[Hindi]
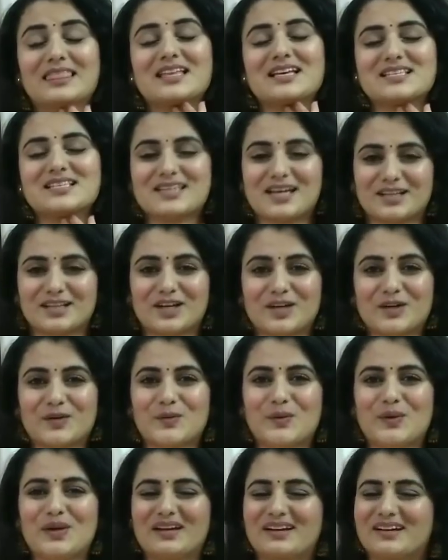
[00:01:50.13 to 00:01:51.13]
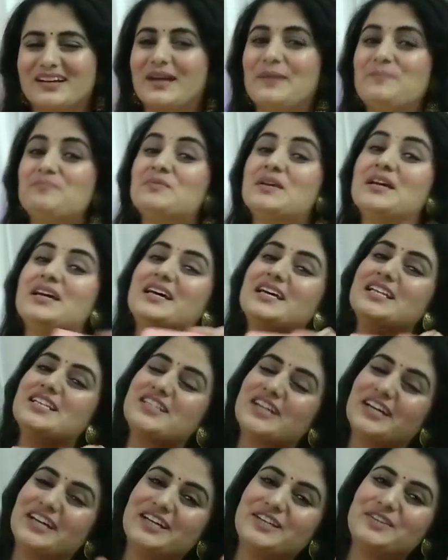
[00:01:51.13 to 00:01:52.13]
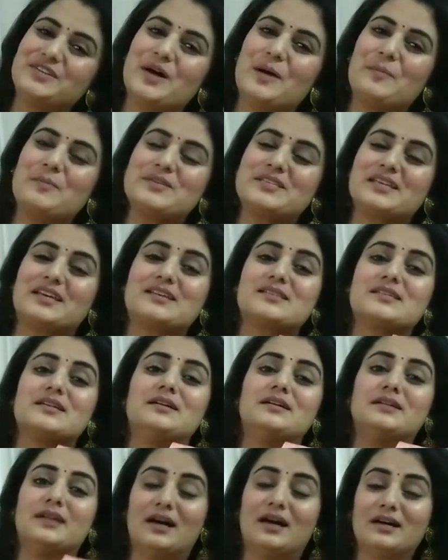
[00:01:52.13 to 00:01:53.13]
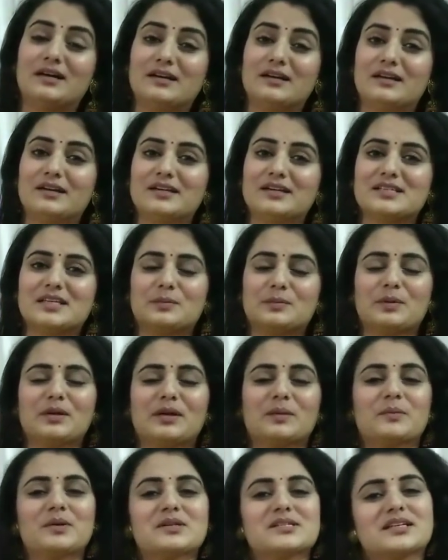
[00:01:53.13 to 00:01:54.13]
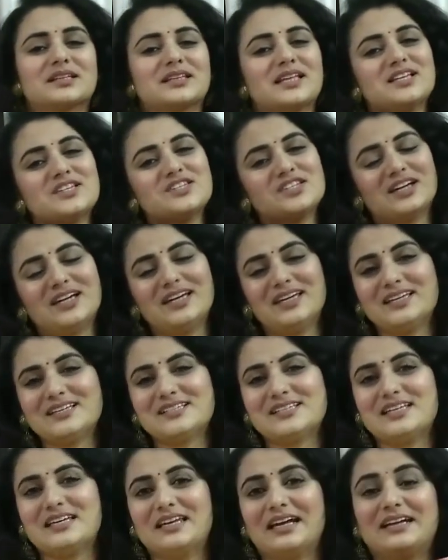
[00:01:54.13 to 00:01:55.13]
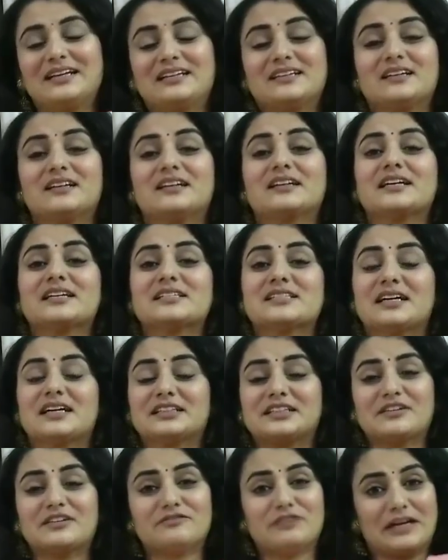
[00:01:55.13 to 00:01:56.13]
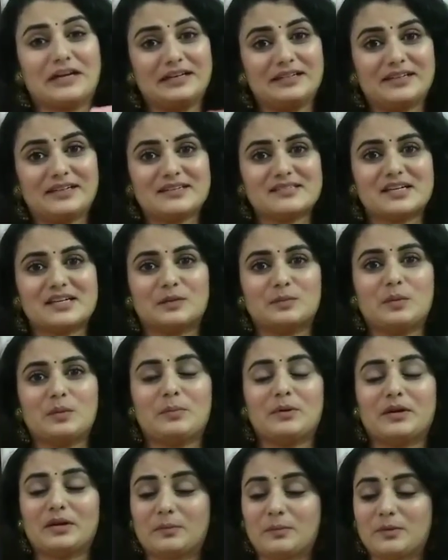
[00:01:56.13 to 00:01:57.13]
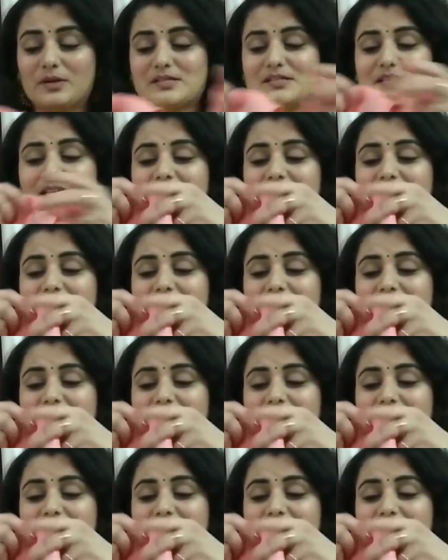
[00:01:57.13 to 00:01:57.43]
इतना ज्यादा कूल लग रहा है चाहे तो आप इसे किसी डार्क कलर के साथ पेयरअप कर सकते हैं चाहे किसी लाइट कलर के साथ या व्हाइट के साथ भी पेयरअप कर